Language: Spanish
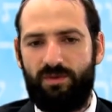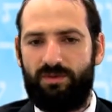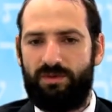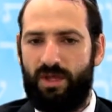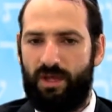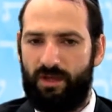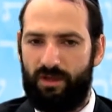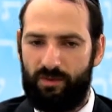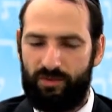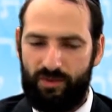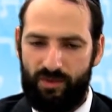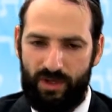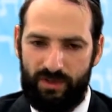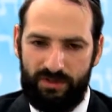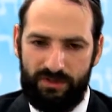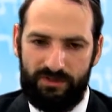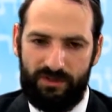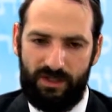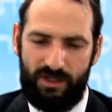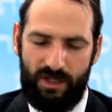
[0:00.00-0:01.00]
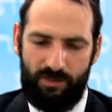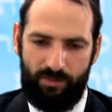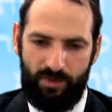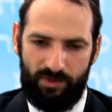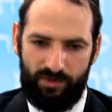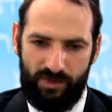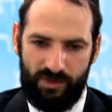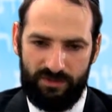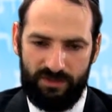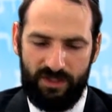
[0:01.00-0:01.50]
La Torá dice que la
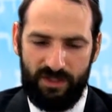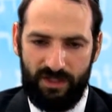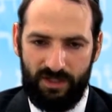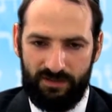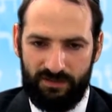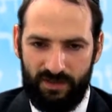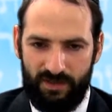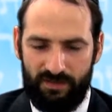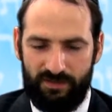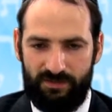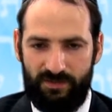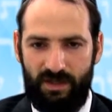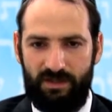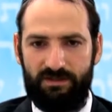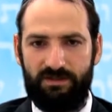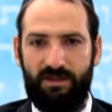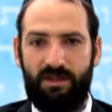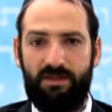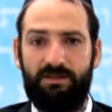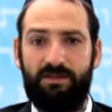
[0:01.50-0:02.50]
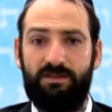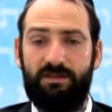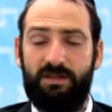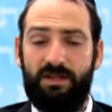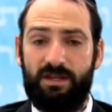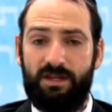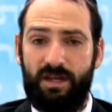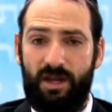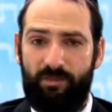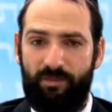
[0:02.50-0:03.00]
persona tiene que ser santa, se
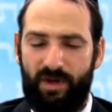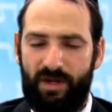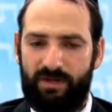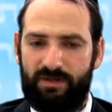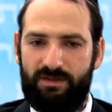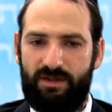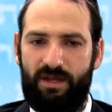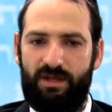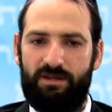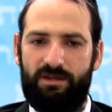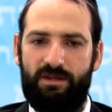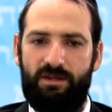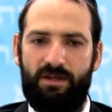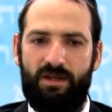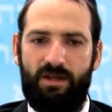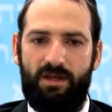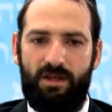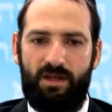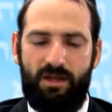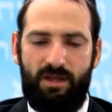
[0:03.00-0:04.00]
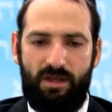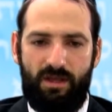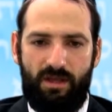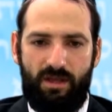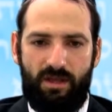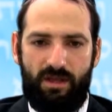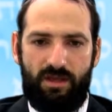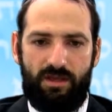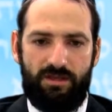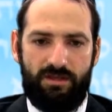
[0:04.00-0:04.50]
tiene que apartar.
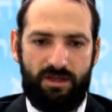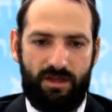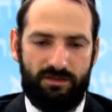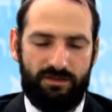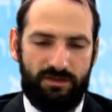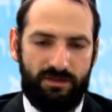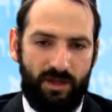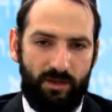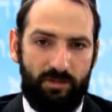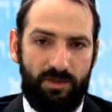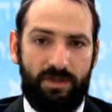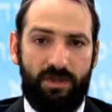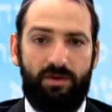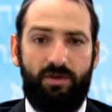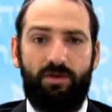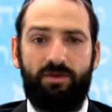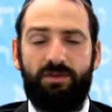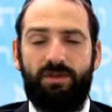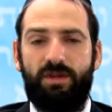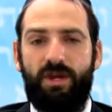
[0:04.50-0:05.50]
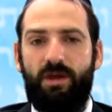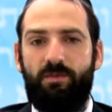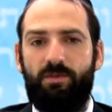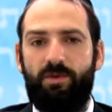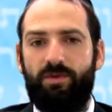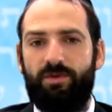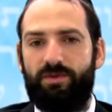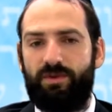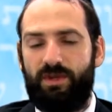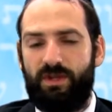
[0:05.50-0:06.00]
Y así también
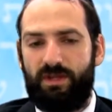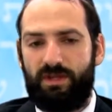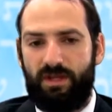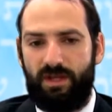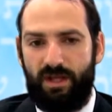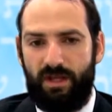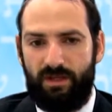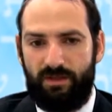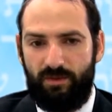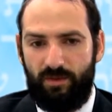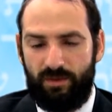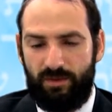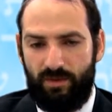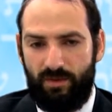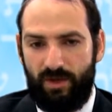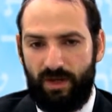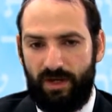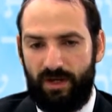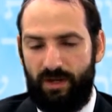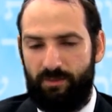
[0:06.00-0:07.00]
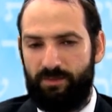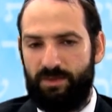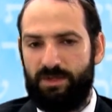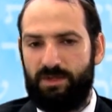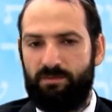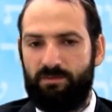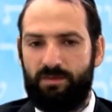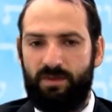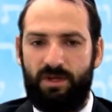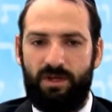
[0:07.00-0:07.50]
encontramos en, nuestro
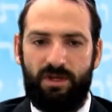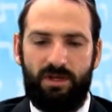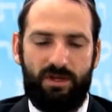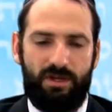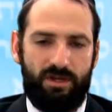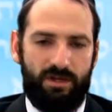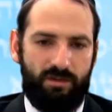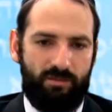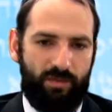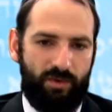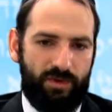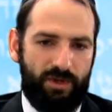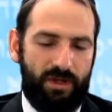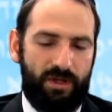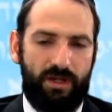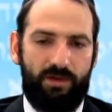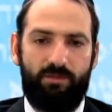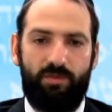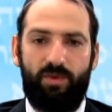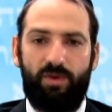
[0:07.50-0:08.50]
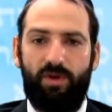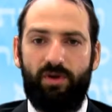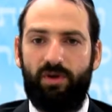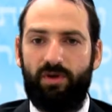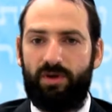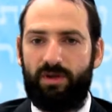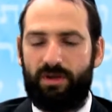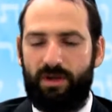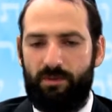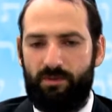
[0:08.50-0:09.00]
jajamim, por
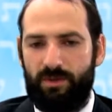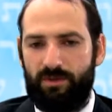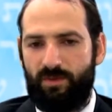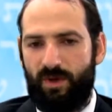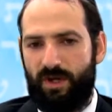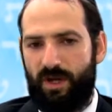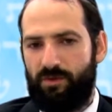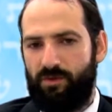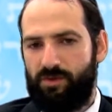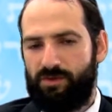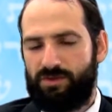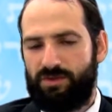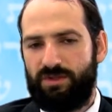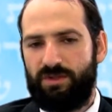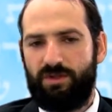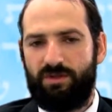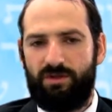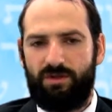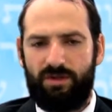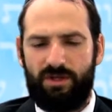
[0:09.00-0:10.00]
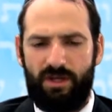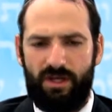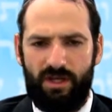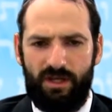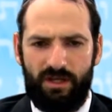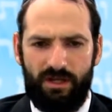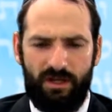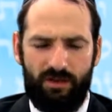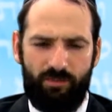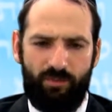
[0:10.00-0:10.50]
ejemplo, Rabenu Akadosh dijo
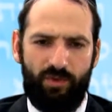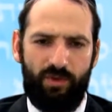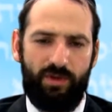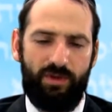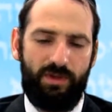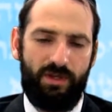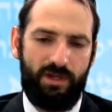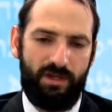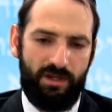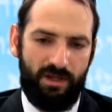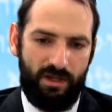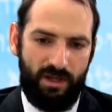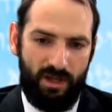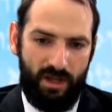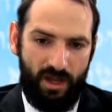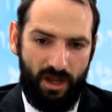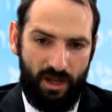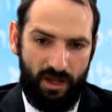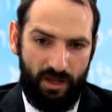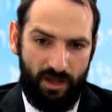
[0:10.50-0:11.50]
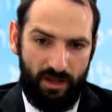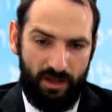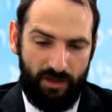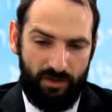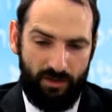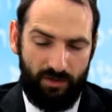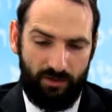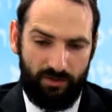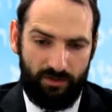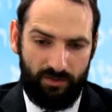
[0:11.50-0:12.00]
que él puede
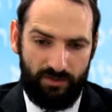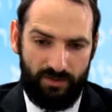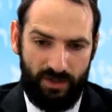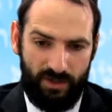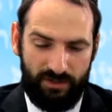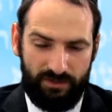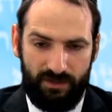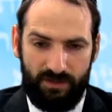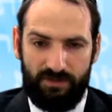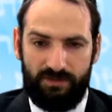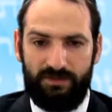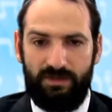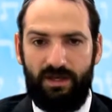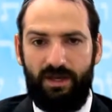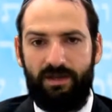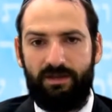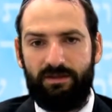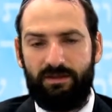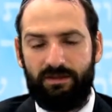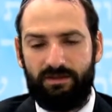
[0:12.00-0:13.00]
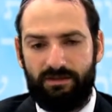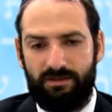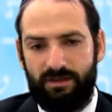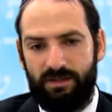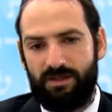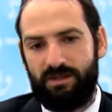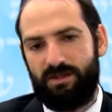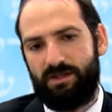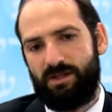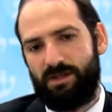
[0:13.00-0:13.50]
eh, con certeza
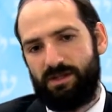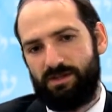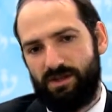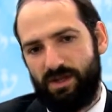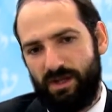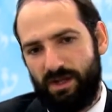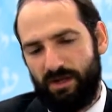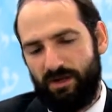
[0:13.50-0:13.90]
decir que